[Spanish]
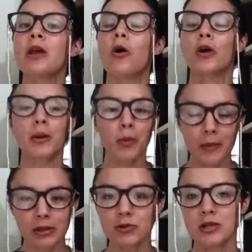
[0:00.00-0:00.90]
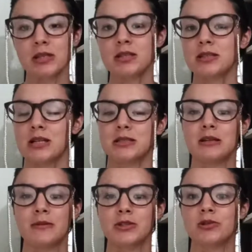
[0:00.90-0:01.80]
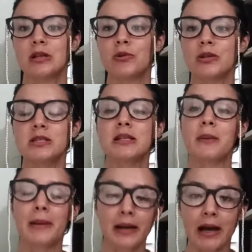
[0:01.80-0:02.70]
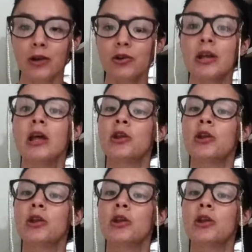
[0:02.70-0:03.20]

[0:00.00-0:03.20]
o que momentos antes de la celebración de la audiencia te marcaron,